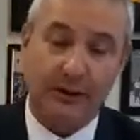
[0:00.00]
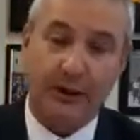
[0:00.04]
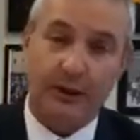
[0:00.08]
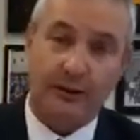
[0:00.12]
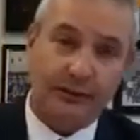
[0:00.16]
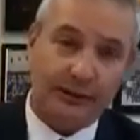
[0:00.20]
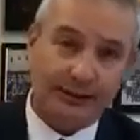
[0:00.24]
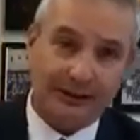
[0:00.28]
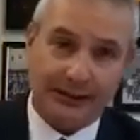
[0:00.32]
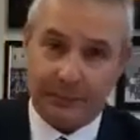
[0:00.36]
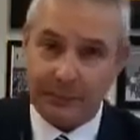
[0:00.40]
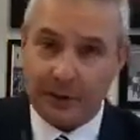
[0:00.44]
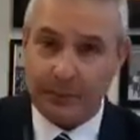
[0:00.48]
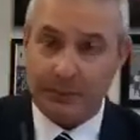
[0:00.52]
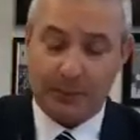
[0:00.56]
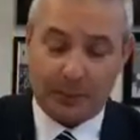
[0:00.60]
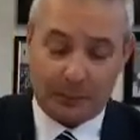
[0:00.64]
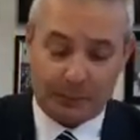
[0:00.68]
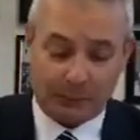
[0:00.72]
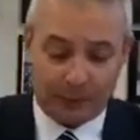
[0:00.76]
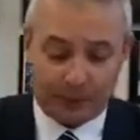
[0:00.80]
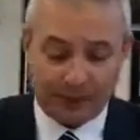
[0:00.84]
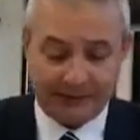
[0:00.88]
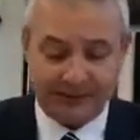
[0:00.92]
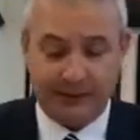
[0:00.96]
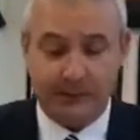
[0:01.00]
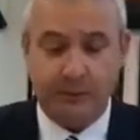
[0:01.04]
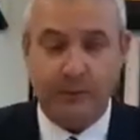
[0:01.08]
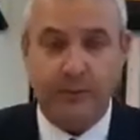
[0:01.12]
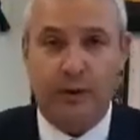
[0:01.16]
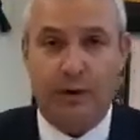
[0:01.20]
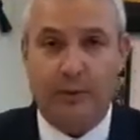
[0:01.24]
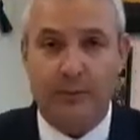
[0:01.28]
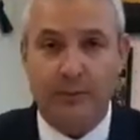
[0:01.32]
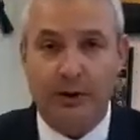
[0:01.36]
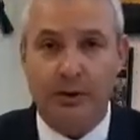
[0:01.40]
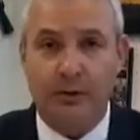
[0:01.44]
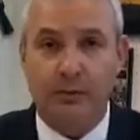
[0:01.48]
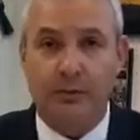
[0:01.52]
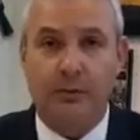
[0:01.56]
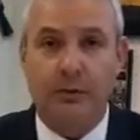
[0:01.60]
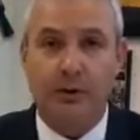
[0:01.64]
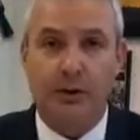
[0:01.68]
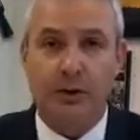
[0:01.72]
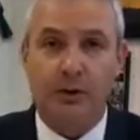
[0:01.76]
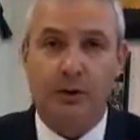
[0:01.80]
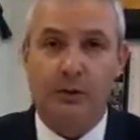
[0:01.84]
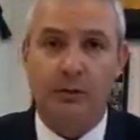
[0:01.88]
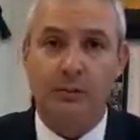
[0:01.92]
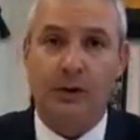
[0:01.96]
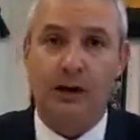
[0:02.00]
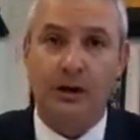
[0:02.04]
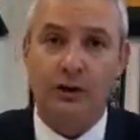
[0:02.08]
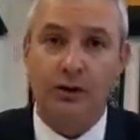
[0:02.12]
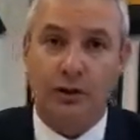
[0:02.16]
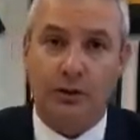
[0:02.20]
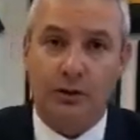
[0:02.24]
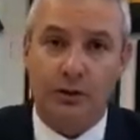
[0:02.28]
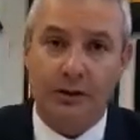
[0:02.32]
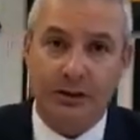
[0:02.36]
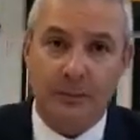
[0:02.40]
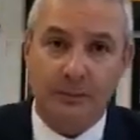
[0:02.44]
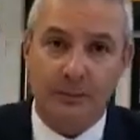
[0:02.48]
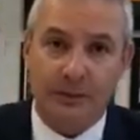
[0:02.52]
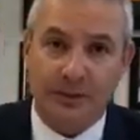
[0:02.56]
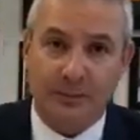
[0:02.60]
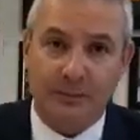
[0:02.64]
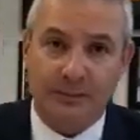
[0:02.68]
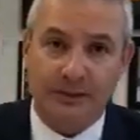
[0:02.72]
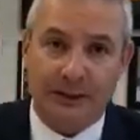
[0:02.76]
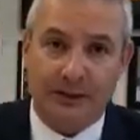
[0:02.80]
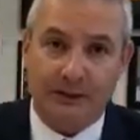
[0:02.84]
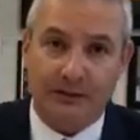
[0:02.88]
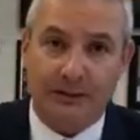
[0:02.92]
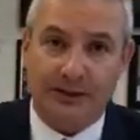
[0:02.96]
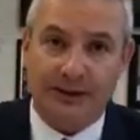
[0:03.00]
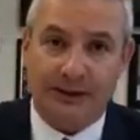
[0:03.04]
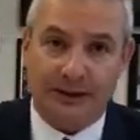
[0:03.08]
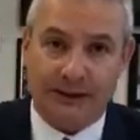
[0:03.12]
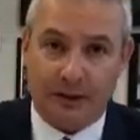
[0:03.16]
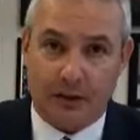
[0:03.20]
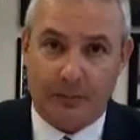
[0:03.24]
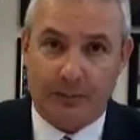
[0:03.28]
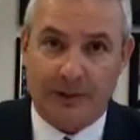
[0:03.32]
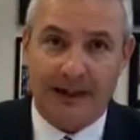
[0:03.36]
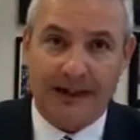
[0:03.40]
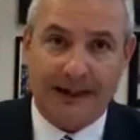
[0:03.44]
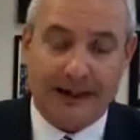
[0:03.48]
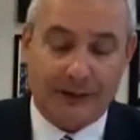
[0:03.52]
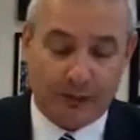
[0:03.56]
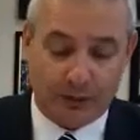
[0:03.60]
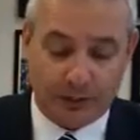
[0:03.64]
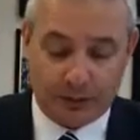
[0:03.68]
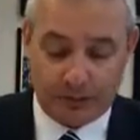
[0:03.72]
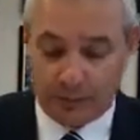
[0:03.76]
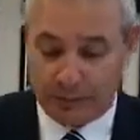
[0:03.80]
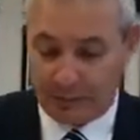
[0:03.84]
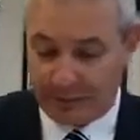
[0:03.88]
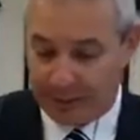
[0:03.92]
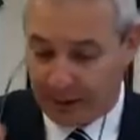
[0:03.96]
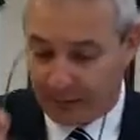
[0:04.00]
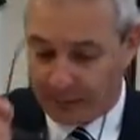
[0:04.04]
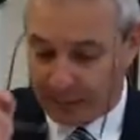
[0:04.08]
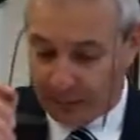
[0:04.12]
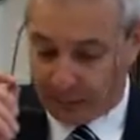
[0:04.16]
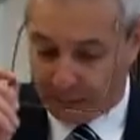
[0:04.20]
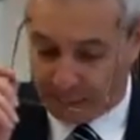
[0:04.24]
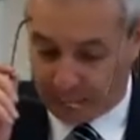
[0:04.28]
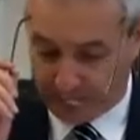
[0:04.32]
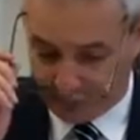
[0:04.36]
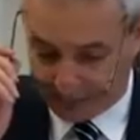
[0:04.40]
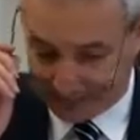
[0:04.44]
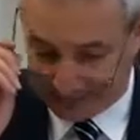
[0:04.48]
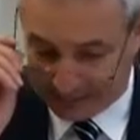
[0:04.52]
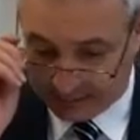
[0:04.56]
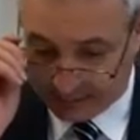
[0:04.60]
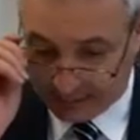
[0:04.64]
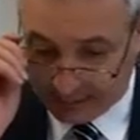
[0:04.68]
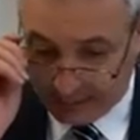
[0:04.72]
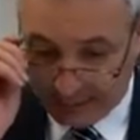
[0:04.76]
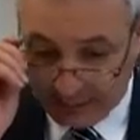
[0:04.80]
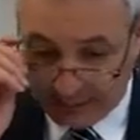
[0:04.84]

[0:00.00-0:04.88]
Foi até uma proposta do meu amigo, o Major Olímpio, deputado federal. Obrigado, Olímpio, pela proposta.